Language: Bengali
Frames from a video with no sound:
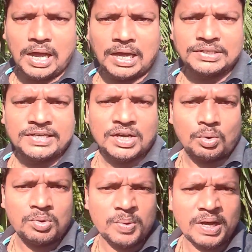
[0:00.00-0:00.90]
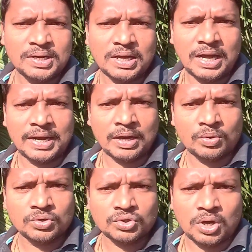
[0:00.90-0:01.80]
আজকে রবিবার আর
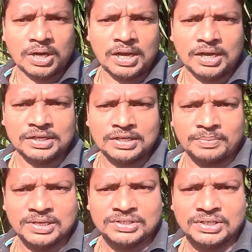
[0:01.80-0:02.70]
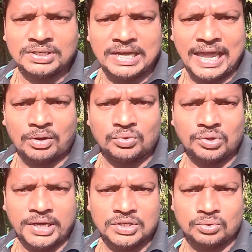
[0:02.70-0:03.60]
এখন সকাল আটটা বাজে এখন
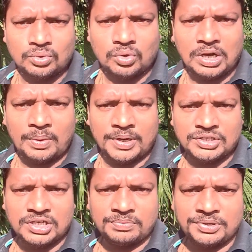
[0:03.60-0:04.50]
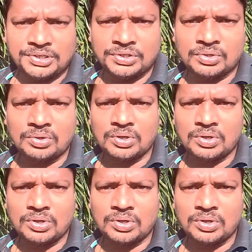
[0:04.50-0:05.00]
থেকেই শুরু করলাম আজকের ভিডিও